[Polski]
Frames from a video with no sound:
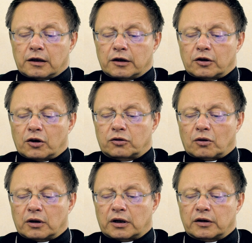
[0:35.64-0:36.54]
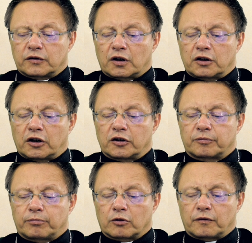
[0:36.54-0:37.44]
e, tolerancja nie
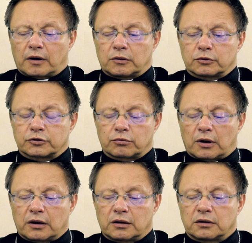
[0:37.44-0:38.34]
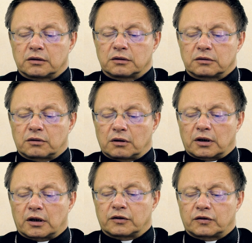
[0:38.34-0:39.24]
jest pochwałą zła,
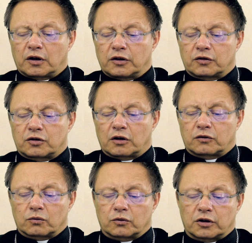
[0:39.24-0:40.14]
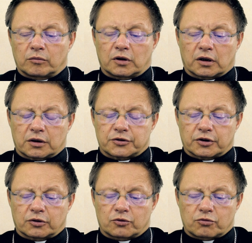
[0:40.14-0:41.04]
tolerancja jest szacunkiem dla
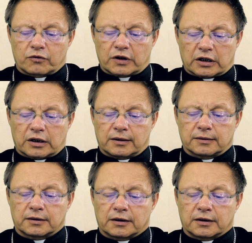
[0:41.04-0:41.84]
każdego człowieka,